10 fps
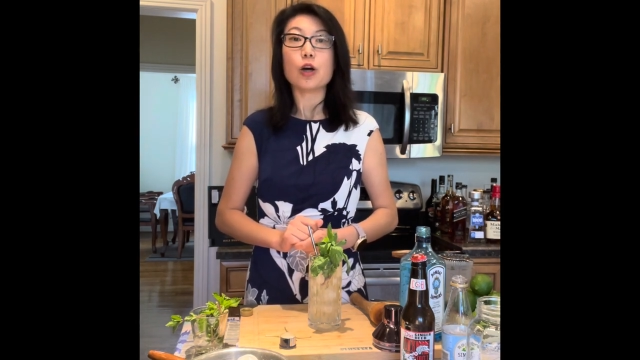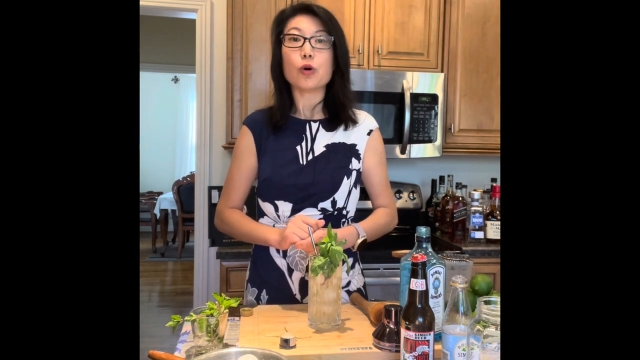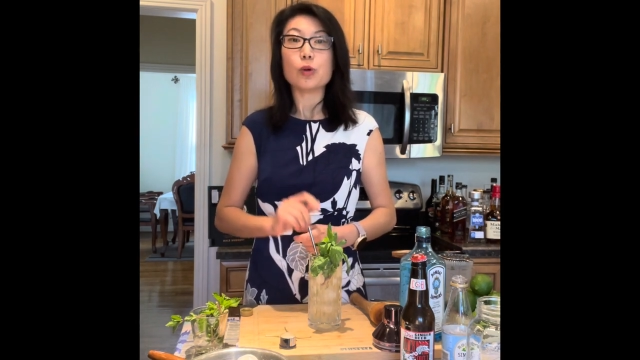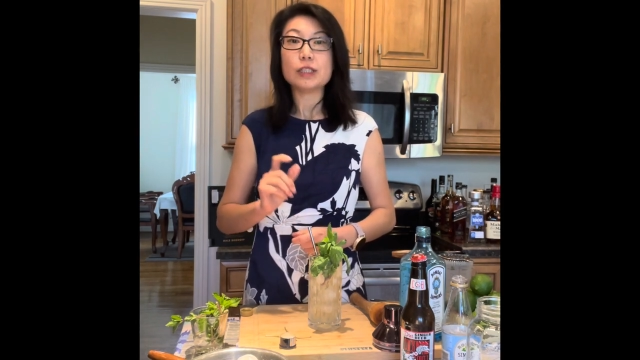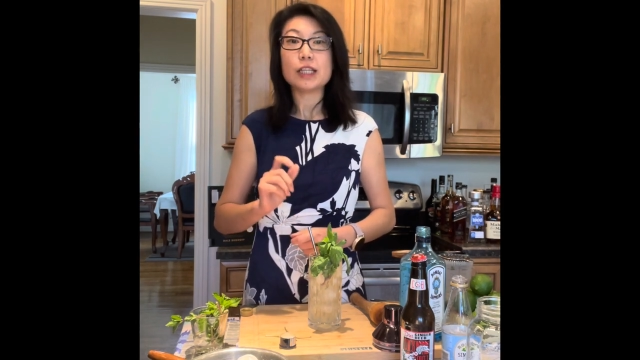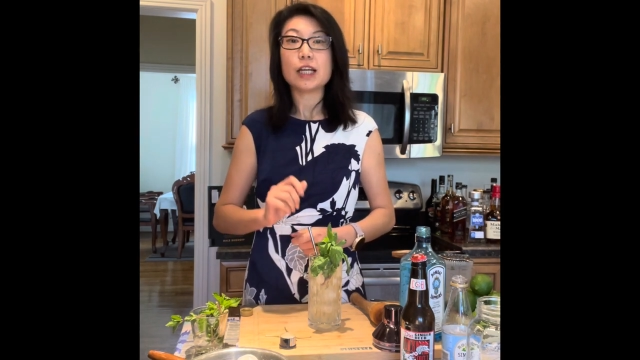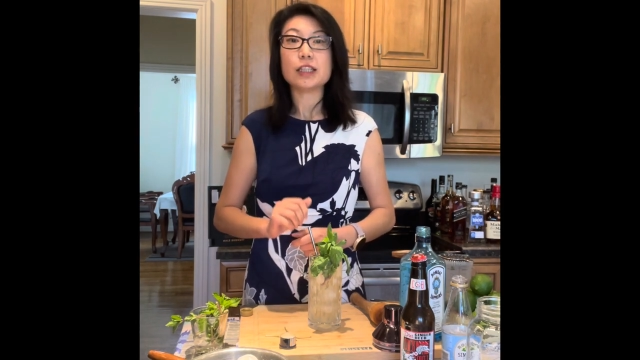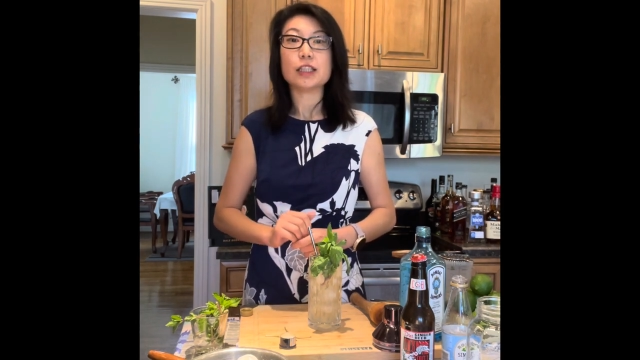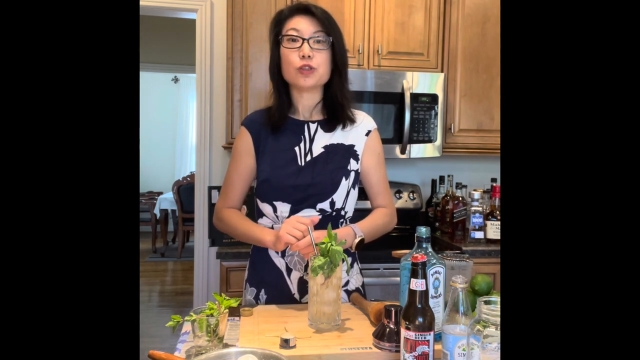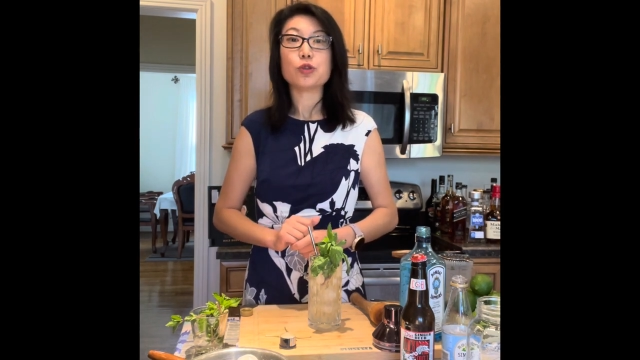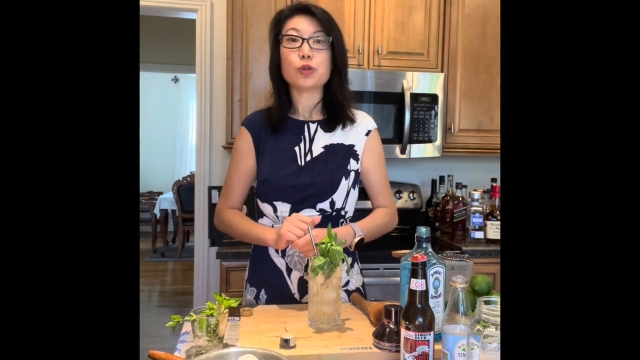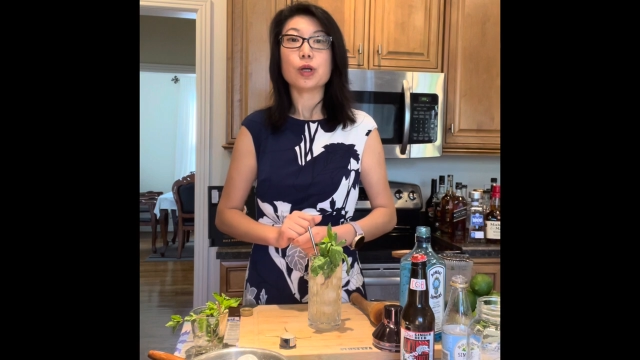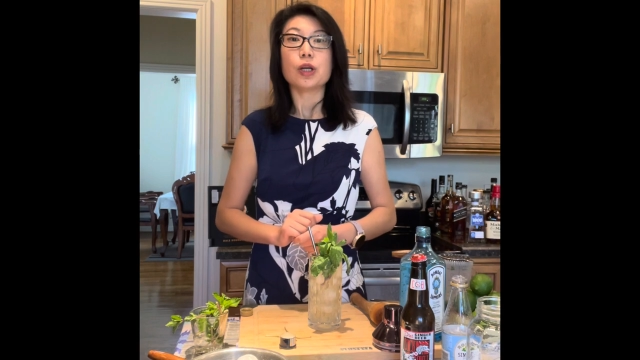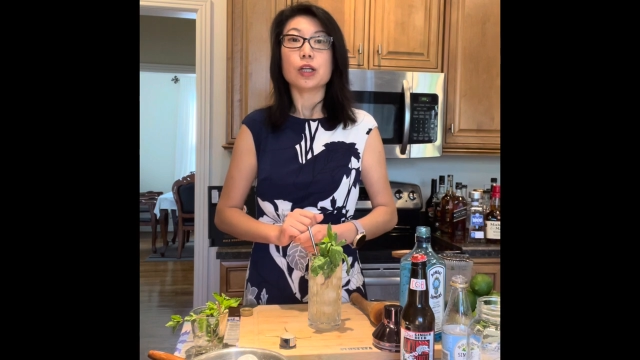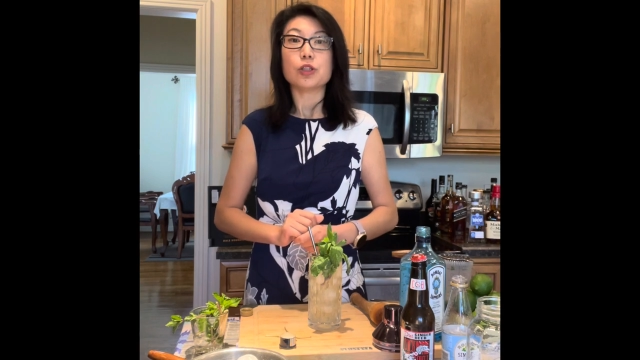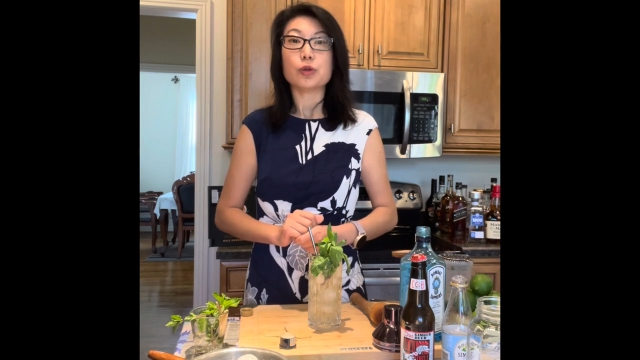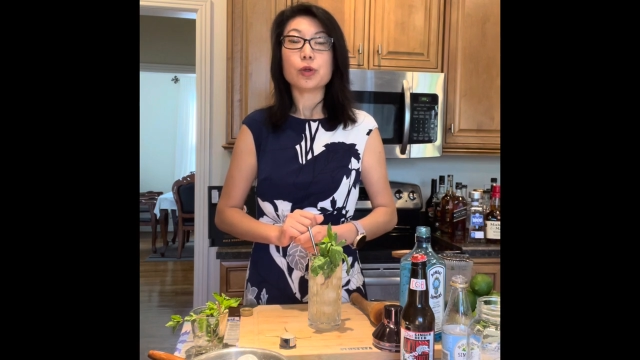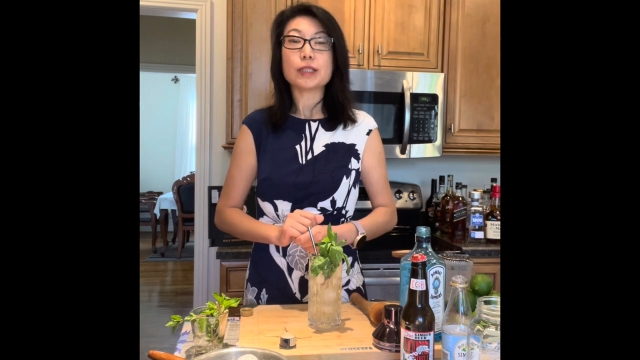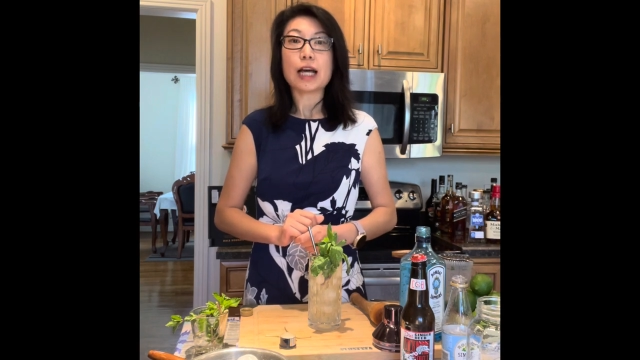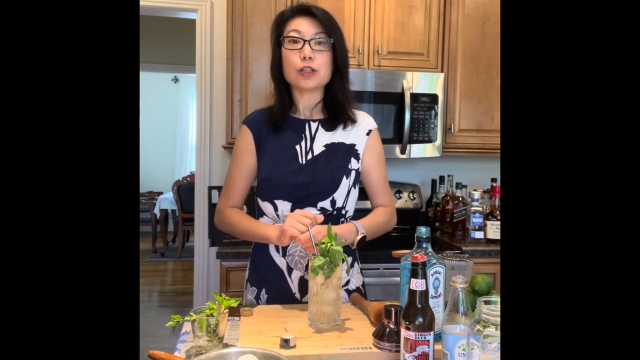我建议你去纽约
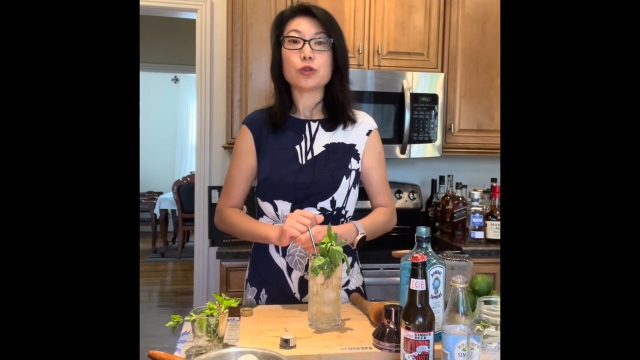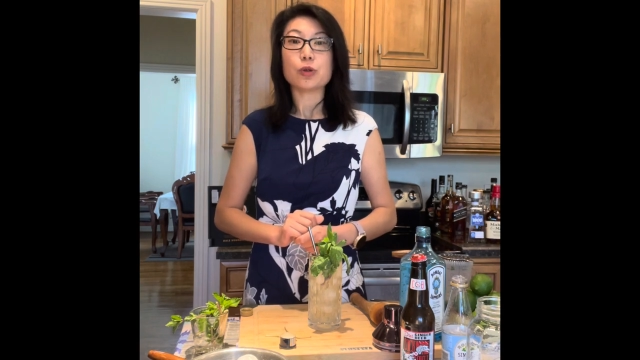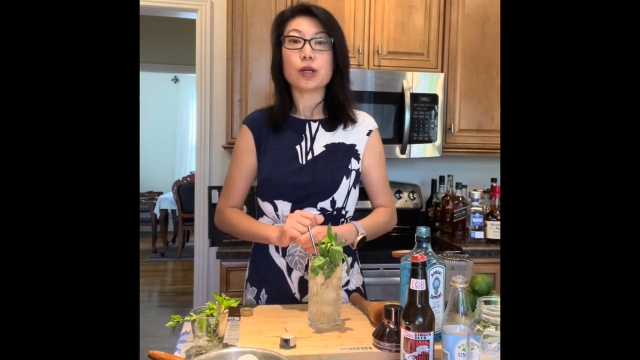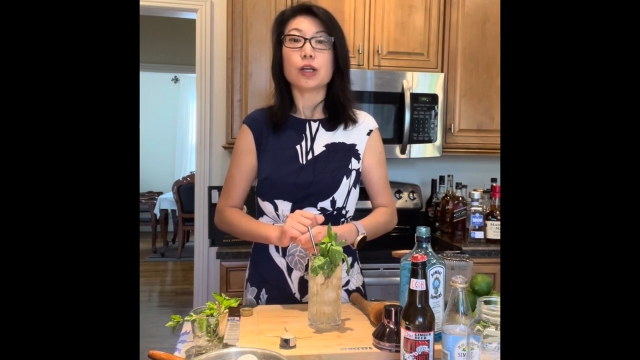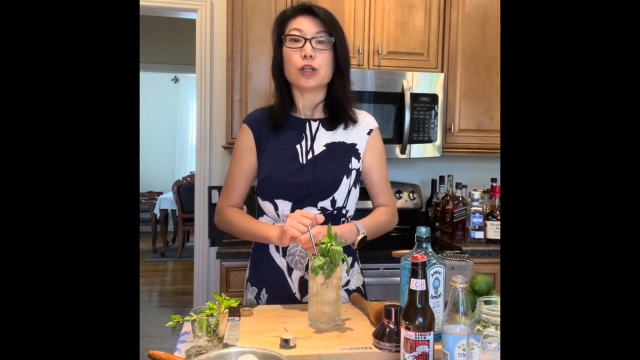大学